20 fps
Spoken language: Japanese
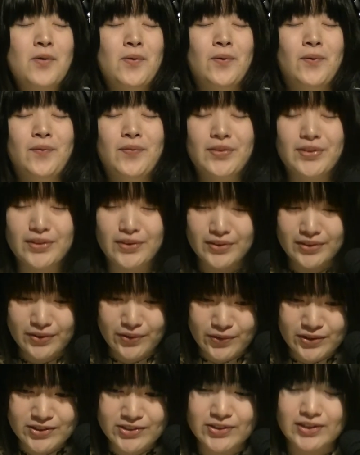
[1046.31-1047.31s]
本当に
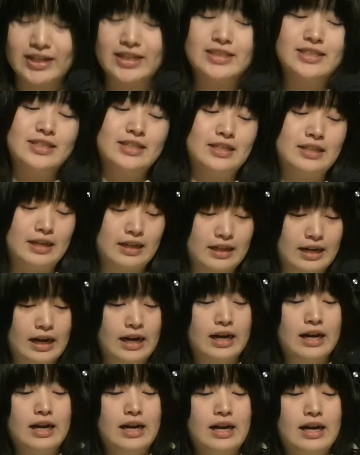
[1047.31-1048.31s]
お忙しい
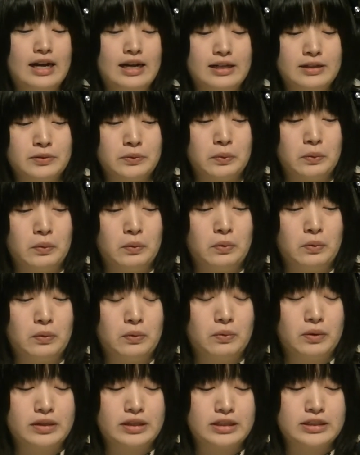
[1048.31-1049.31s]
中
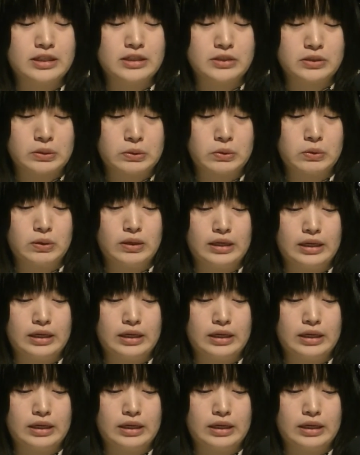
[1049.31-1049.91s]
私たちの、